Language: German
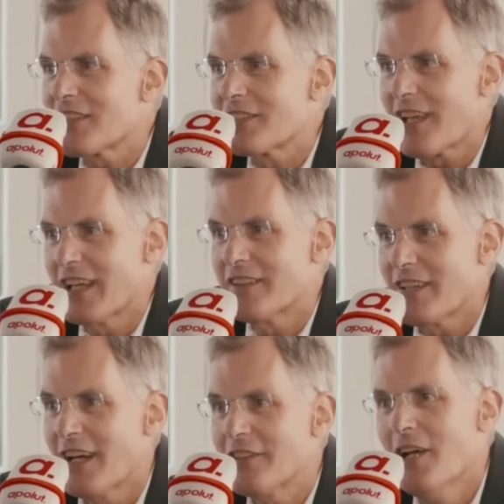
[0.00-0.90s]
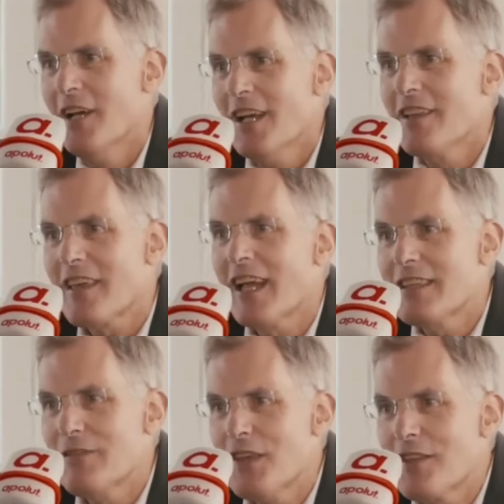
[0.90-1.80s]
getrennt hat, ist halt
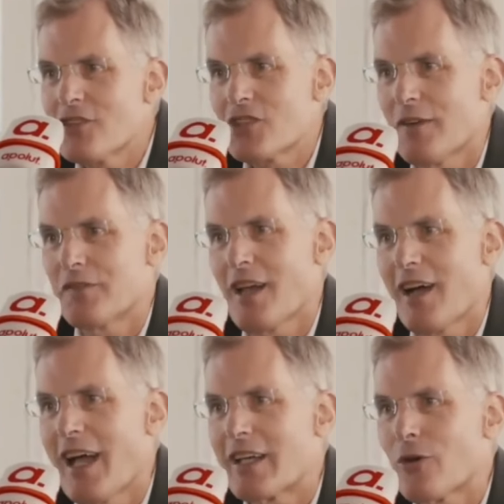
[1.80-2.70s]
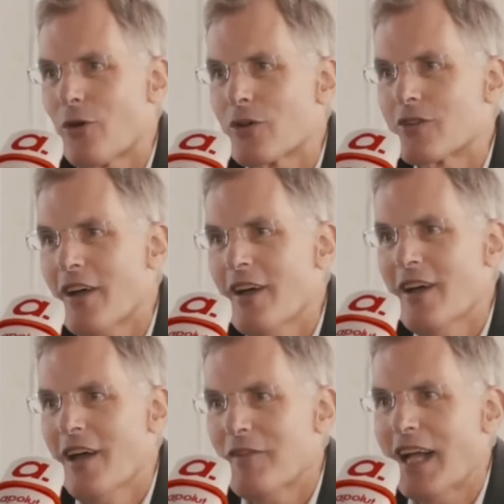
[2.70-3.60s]
die Wissenschaft da reingerückt
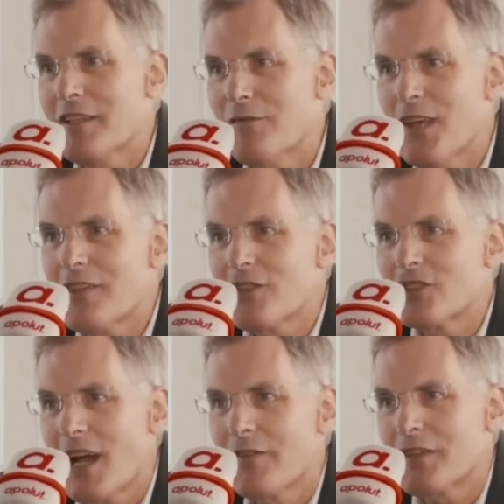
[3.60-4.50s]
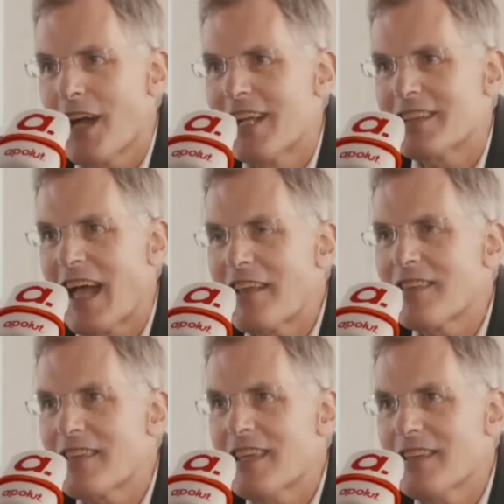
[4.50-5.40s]
weil die Wissenschaft halt
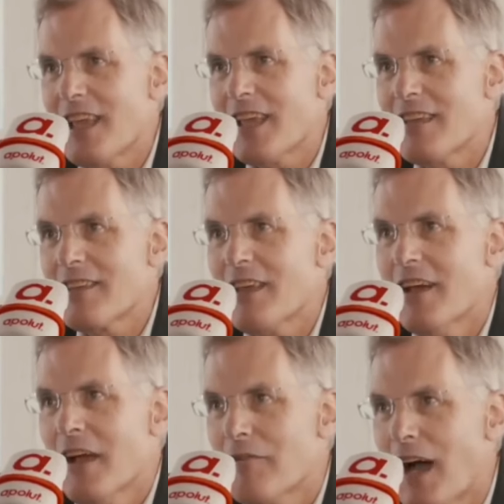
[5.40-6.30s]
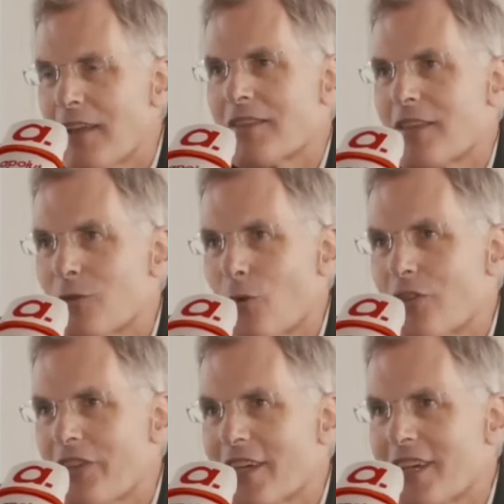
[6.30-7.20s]
dasjenige ist, was in
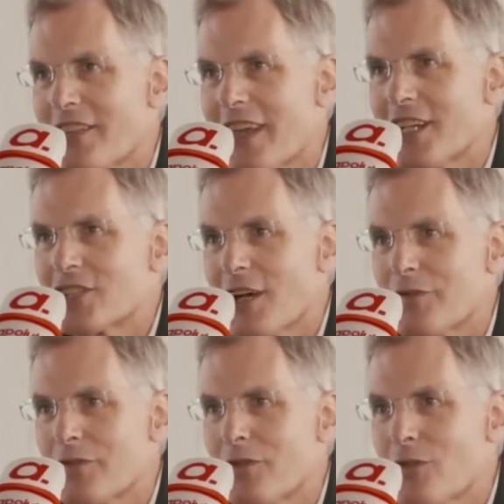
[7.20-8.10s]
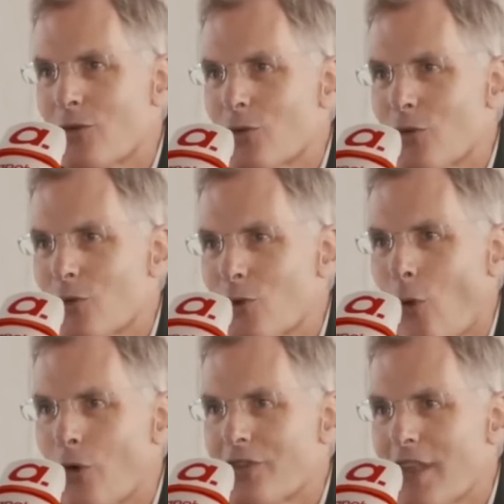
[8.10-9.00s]
unseren Gesellschaften so zu
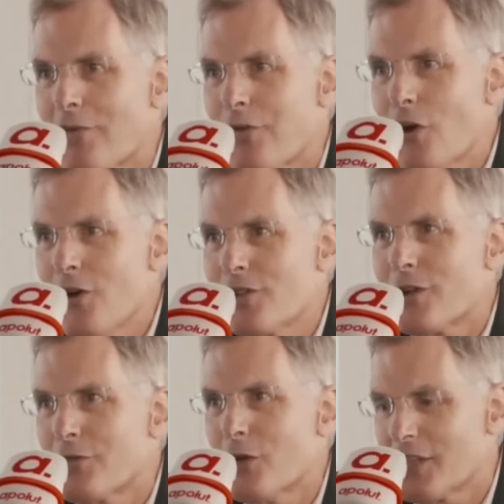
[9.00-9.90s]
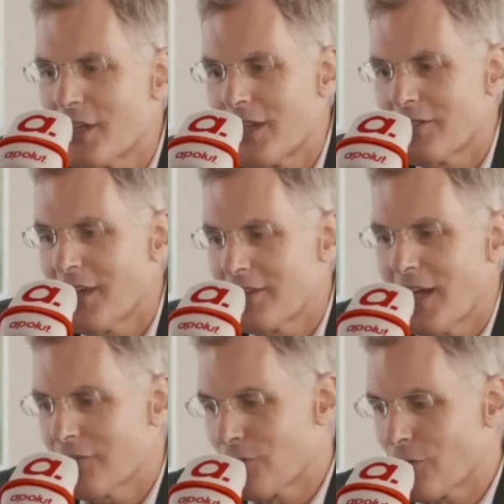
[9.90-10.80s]
großen Erfolgen geführt hat. Das hat
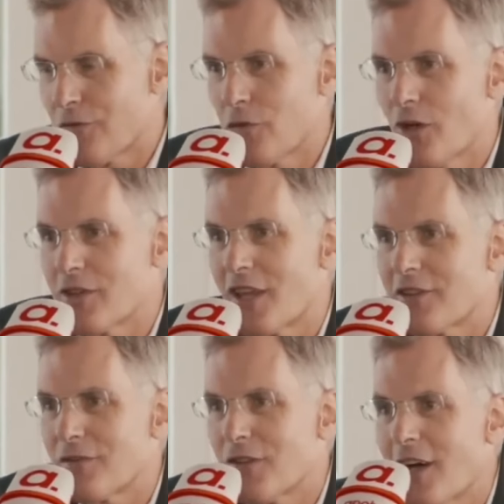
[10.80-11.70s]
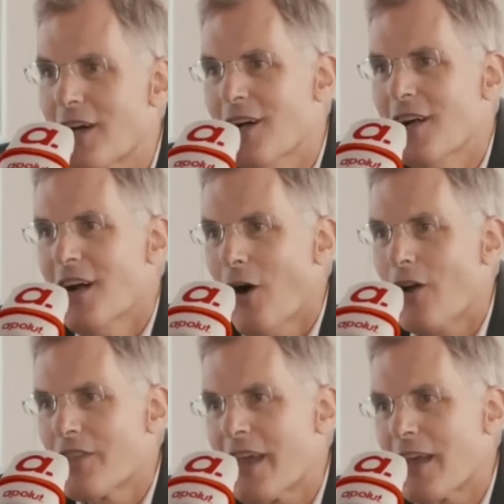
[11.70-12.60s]
dazu geführt, dass wir
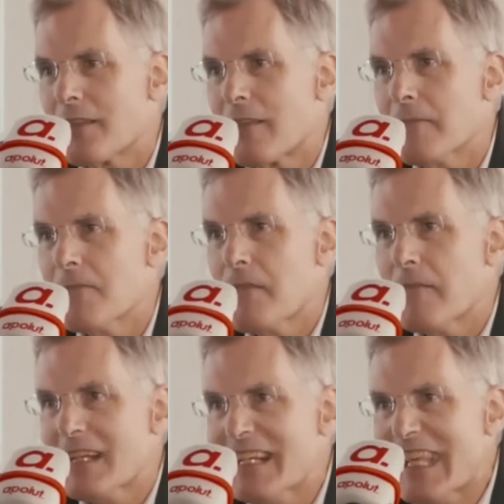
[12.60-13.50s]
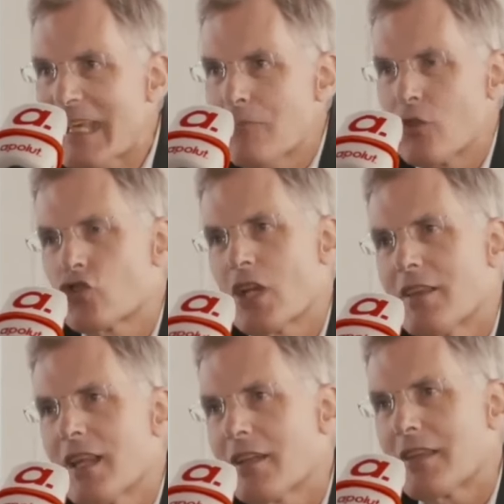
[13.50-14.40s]
unseren
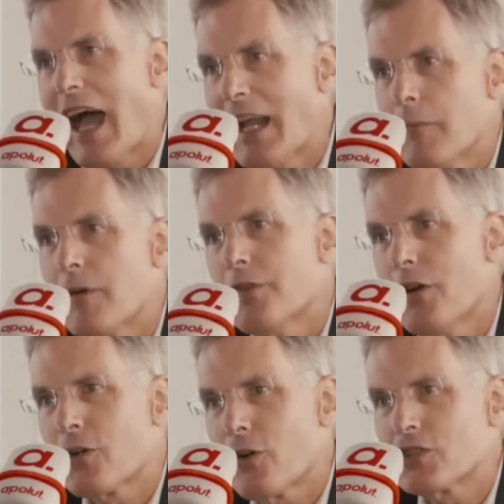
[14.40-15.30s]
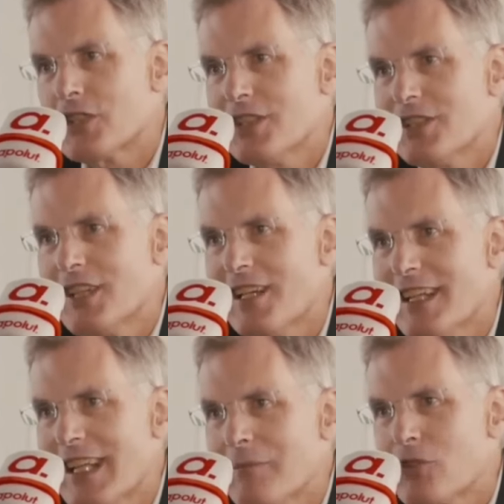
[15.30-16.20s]
Lebensstandard, alle Bevölkerungsschichten ihren
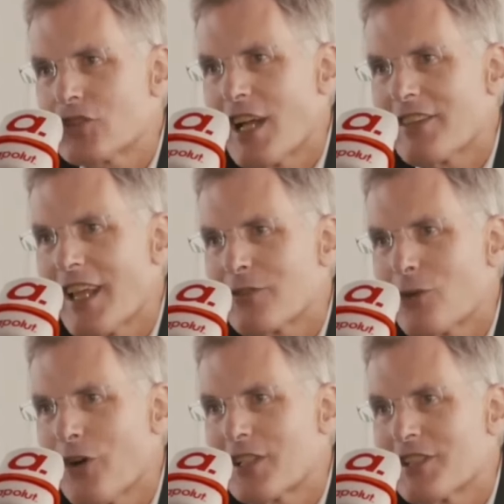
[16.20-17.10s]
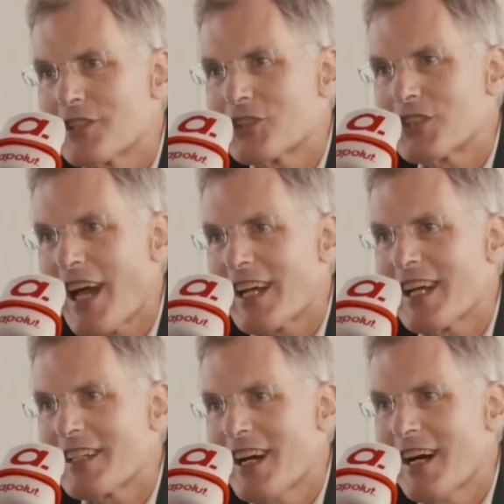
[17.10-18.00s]
Lebensstandard deutlich
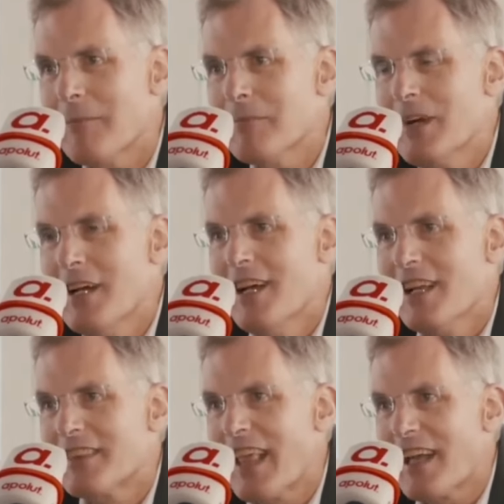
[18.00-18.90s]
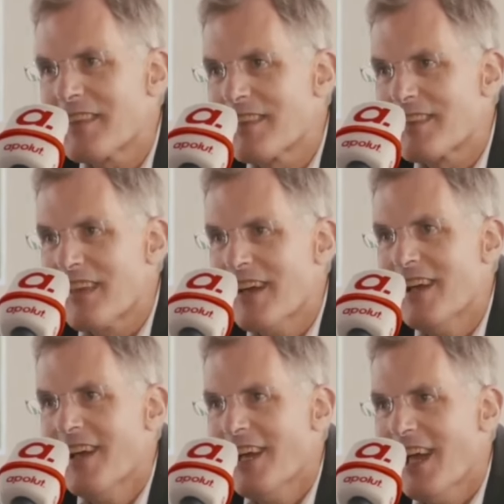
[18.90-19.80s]
gesteigert haben, dass
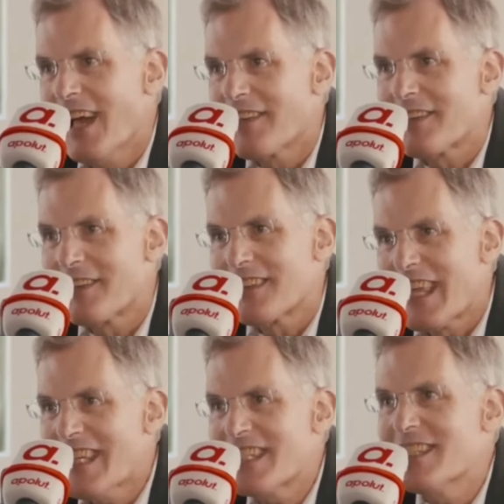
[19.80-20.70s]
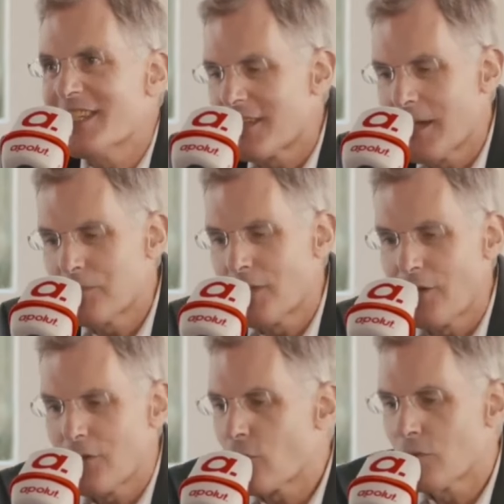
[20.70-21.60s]
es Technik gibt, also so ein